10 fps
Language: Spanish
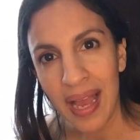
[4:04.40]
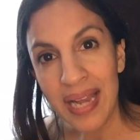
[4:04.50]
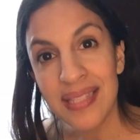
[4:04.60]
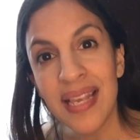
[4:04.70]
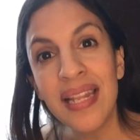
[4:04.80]

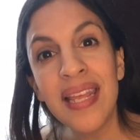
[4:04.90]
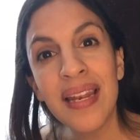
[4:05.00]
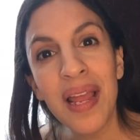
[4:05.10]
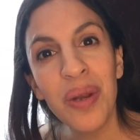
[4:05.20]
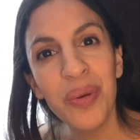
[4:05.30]
Al salir
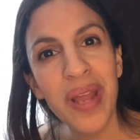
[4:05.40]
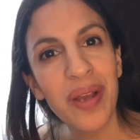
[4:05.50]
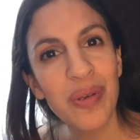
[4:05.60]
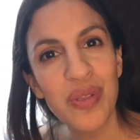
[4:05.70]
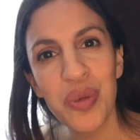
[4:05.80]
la
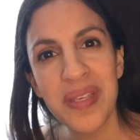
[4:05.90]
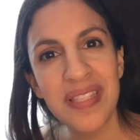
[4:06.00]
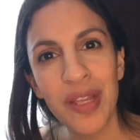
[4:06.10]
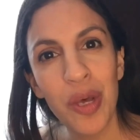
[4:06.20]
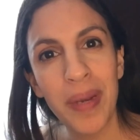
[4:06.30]
luna con su
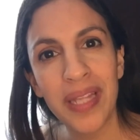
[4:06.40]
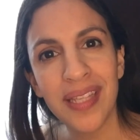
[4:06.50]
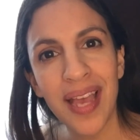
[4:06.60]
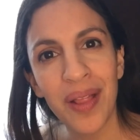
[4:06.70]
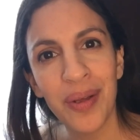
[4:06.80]
vestido
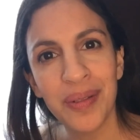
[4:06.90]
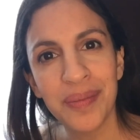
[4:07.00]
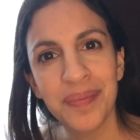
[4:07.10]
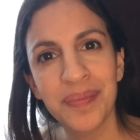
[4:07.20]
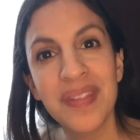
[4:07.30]
plateado,
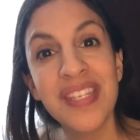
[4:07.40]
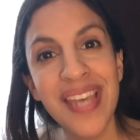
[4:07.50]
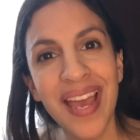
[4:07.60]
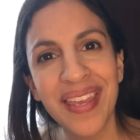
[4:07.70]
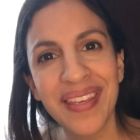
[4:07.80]

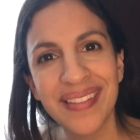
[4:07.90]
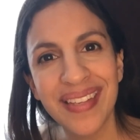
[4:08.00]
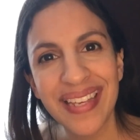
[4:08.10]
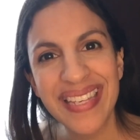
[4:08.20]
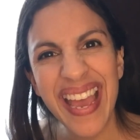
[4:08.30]
Ñai
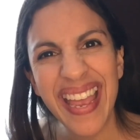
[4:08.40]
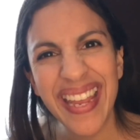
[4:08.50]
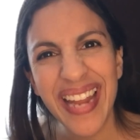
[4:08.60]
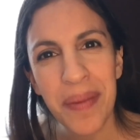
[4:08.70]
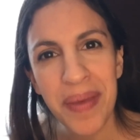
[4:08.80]
ya
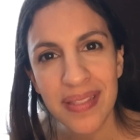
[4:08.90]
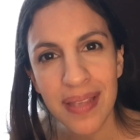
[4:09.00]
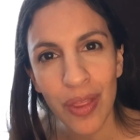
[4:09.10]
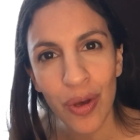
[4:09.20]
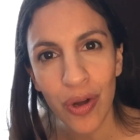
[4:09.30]
era el
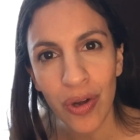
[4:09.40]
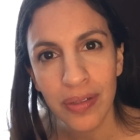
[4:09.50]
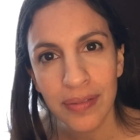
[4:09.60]
vencedor.